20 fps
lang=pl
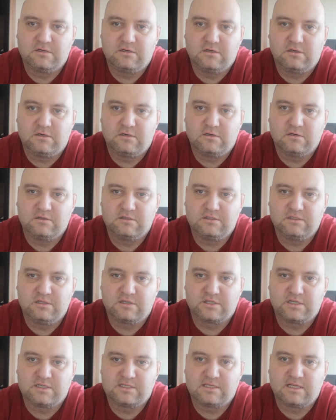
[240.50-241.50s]
o godzinie
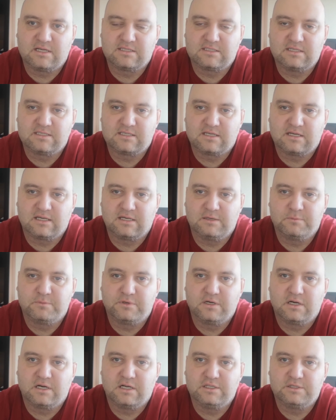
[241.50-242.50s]
16 z hakiem
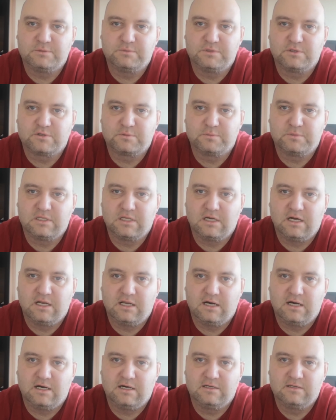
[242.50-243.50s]
pojechaliśmy do
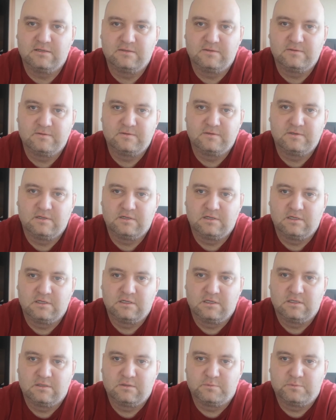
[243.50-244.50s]
szpitala
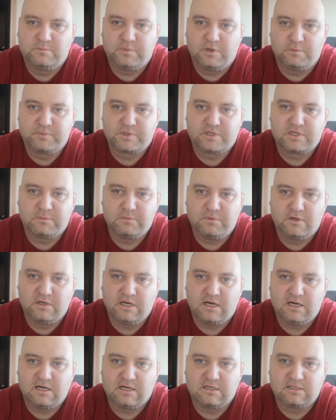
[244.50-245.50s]
po
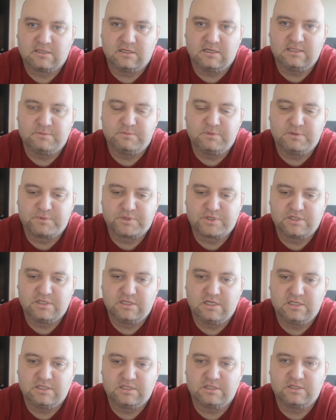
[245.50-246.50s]
przebojach na izbie
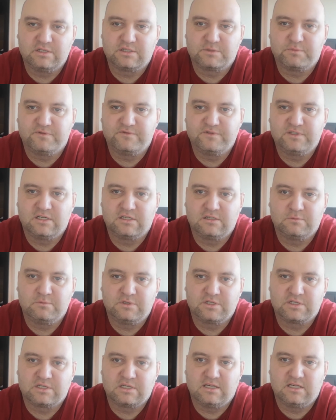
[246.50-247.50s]
przyjęć, gdyż powiedziano
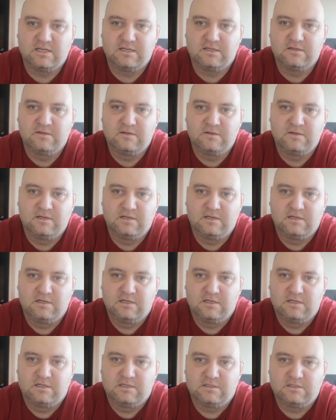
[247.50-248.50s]
mi, że
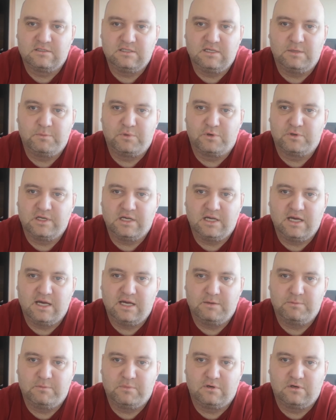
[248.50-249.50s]
nie, bo
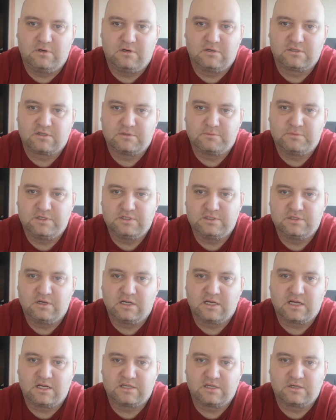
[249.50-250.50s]
nie, bo trzeba iść do
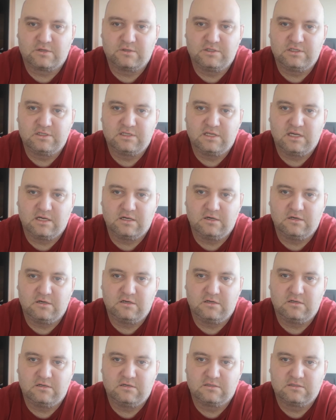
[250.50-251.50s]
lekarza
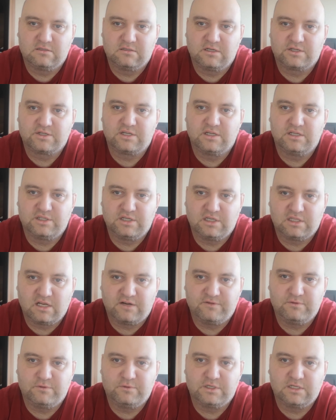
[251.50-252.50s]
rodzinnego. Na szczęście
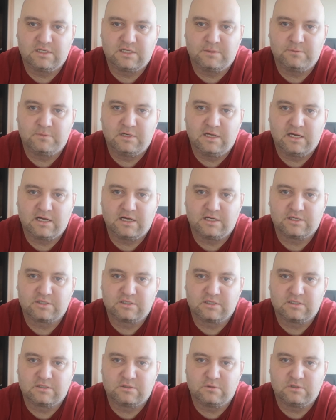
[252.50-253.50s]
trafił się tam lekarz,
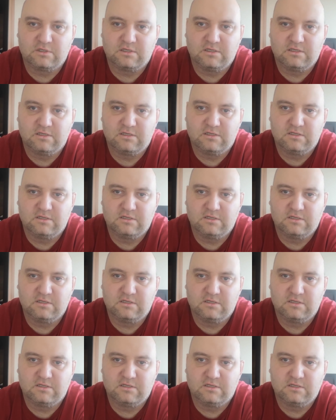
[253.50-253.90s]
który